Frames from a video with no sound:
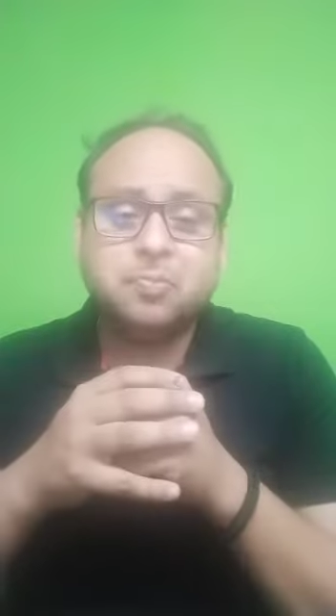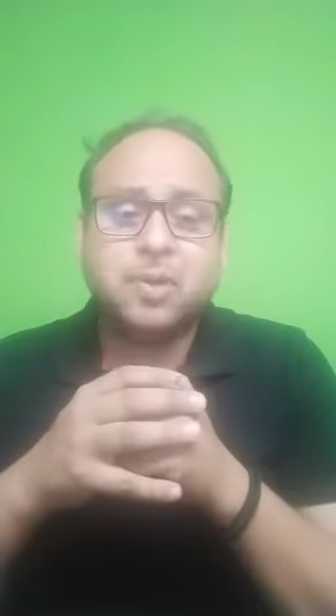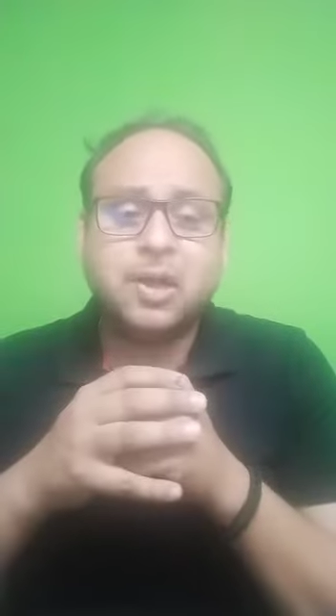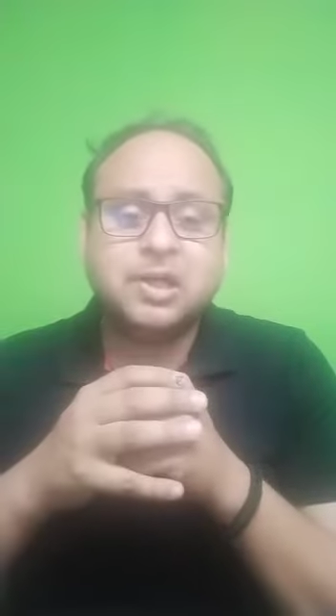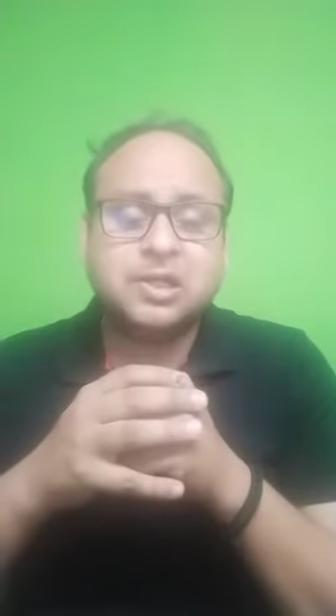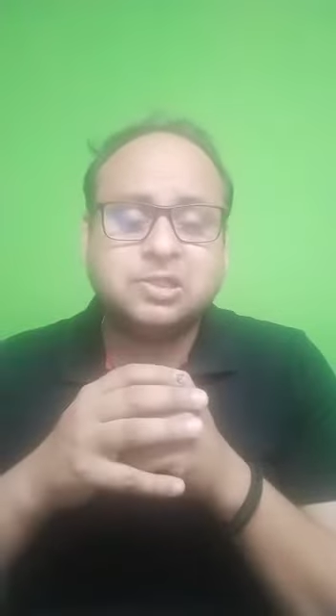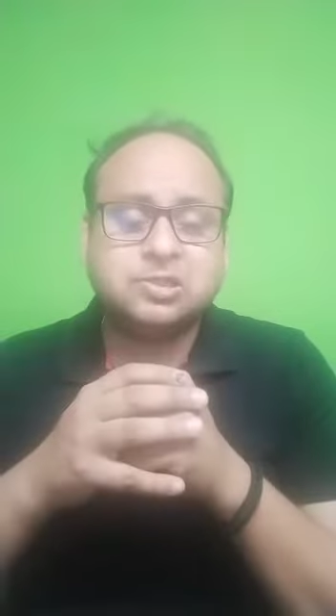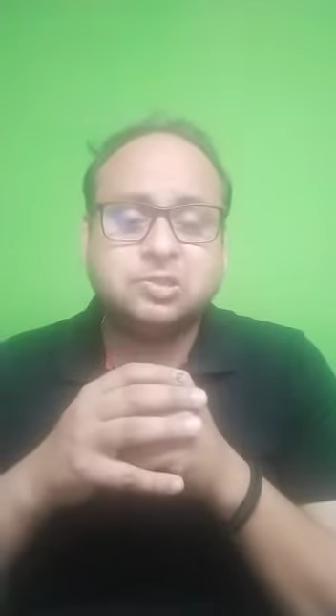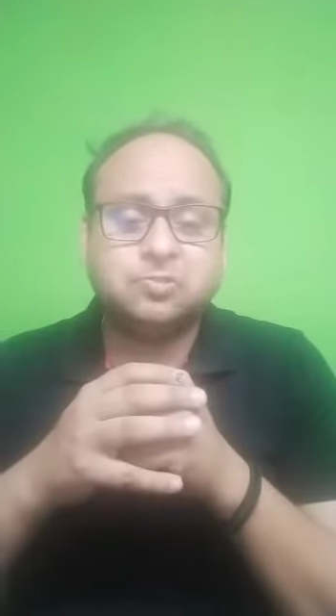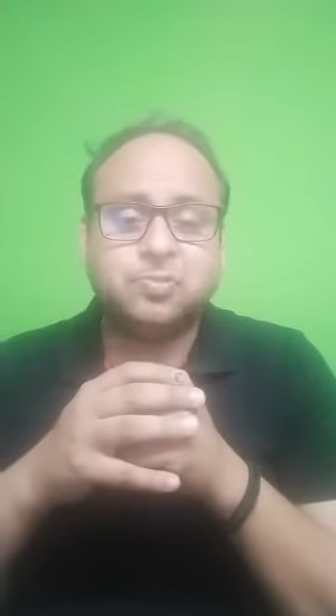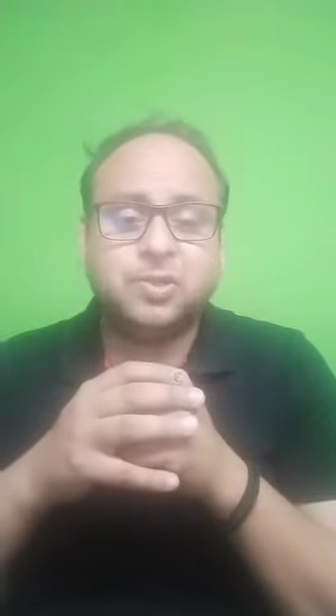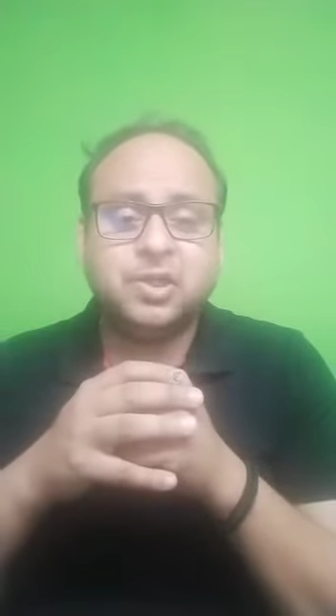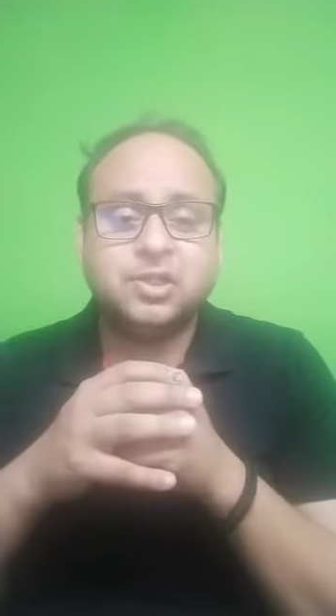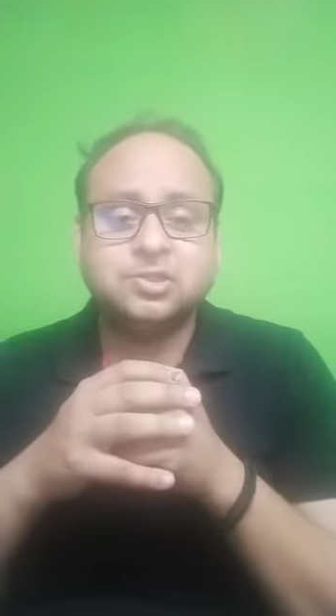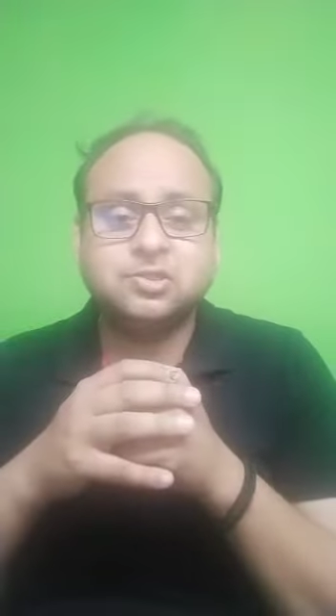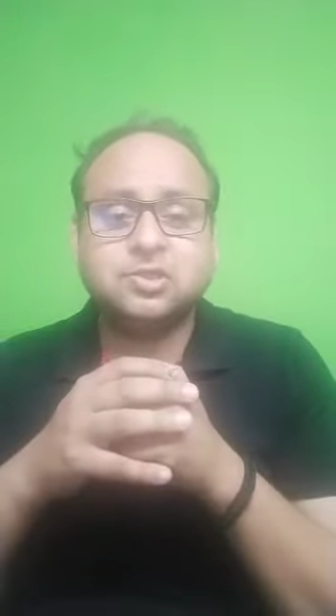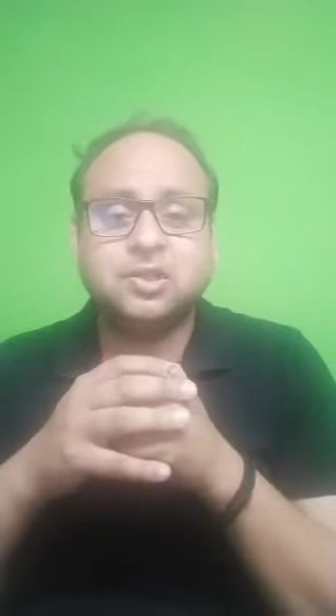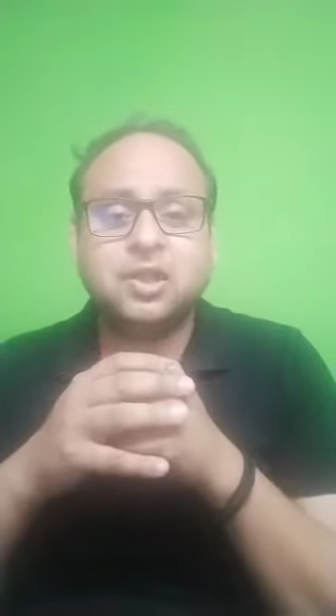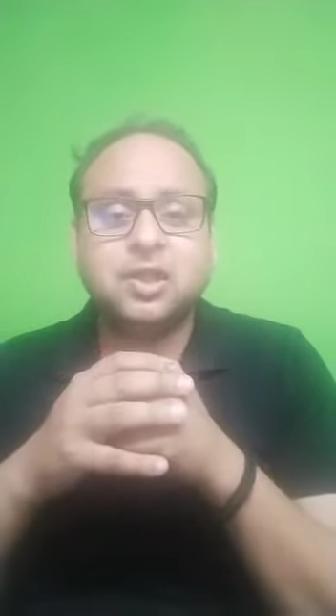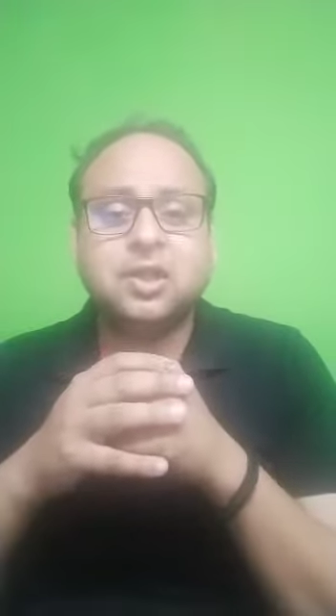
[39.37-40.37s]

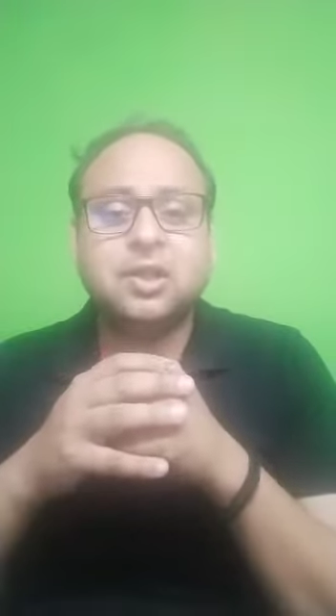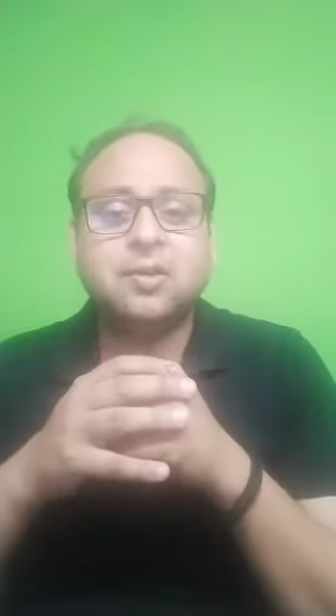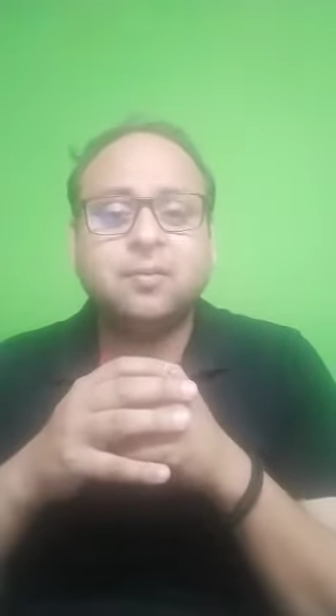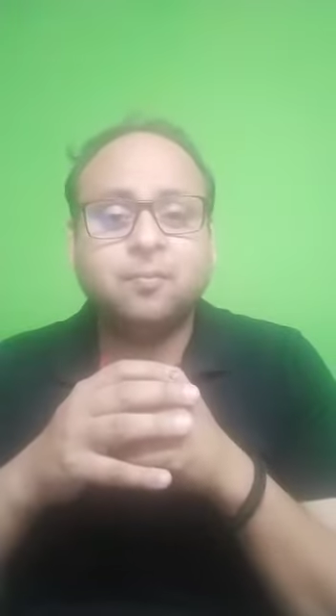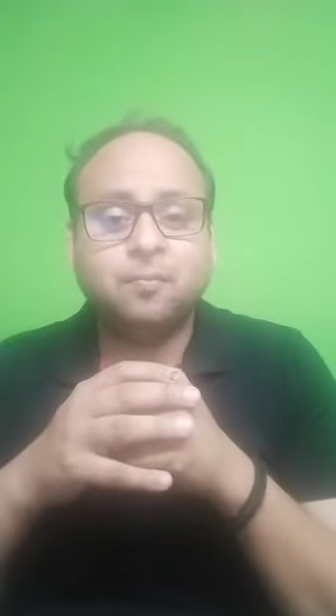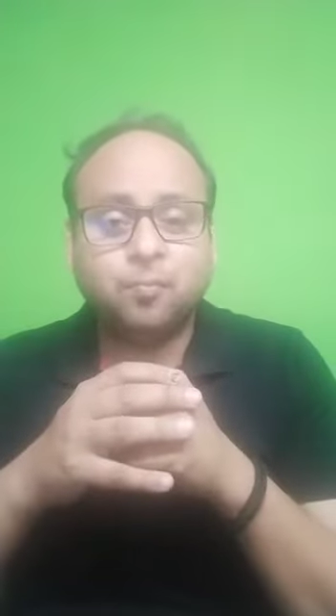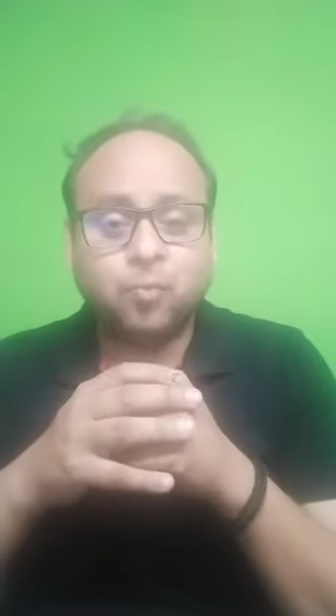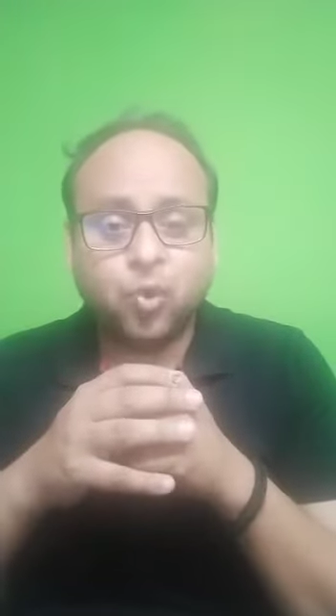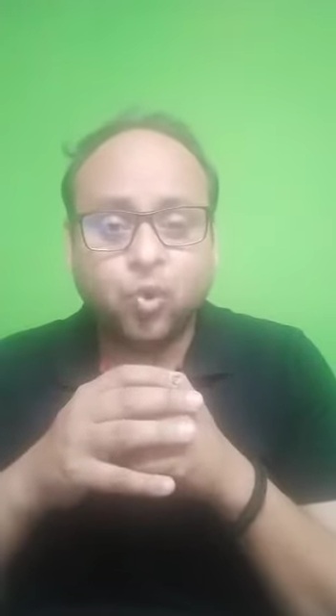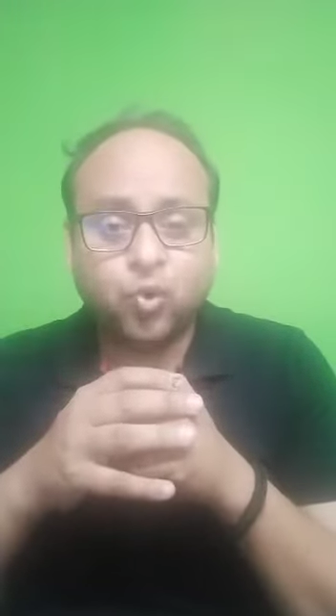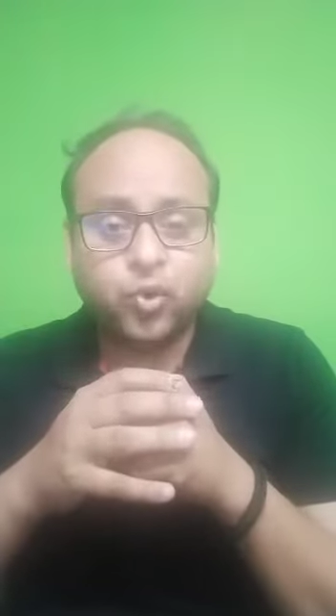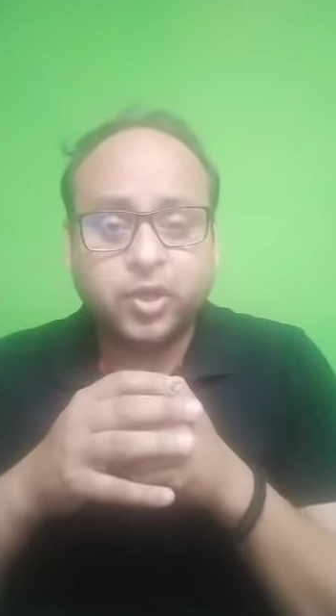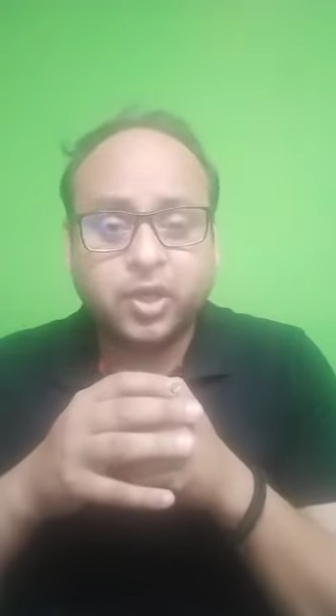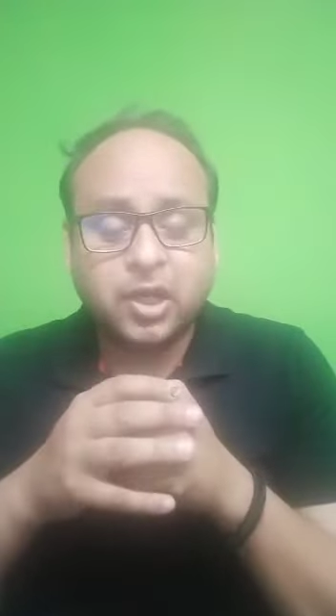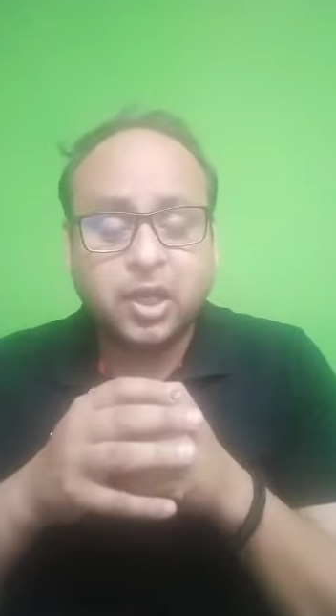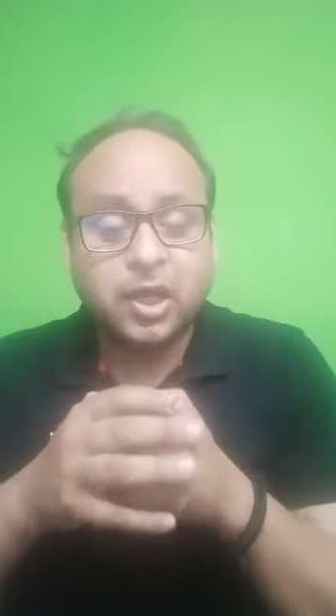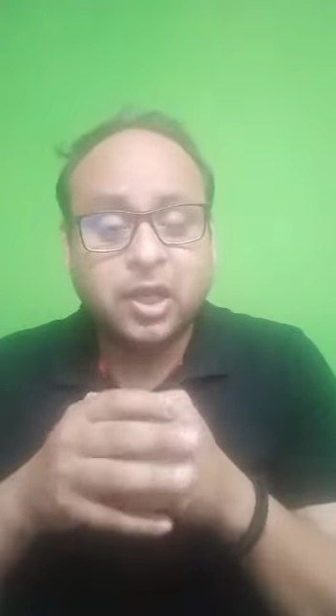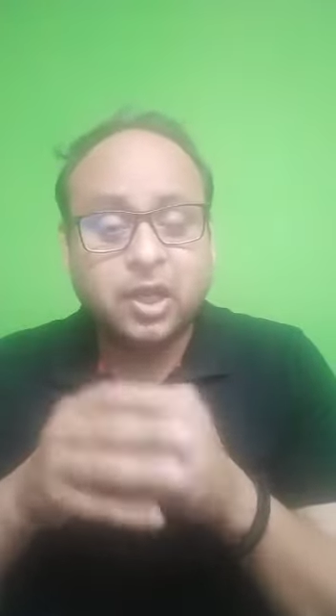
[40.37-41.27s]
पार्टिसिपेंट्स बोर्ड का